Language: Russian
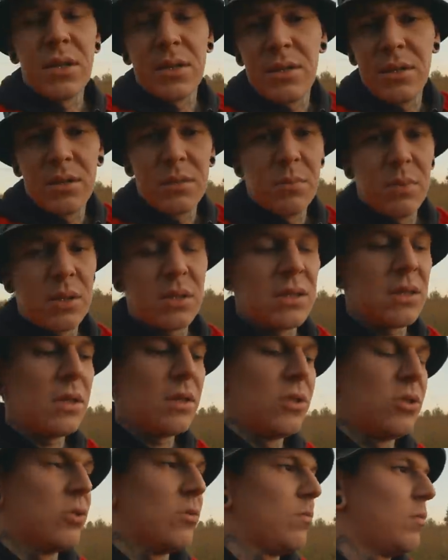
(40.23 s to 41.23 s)
какие-то
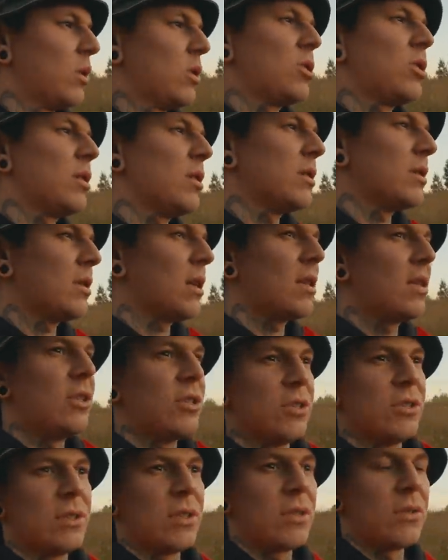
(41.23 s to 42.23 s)
бэкстейджи, пожалуйста, отлично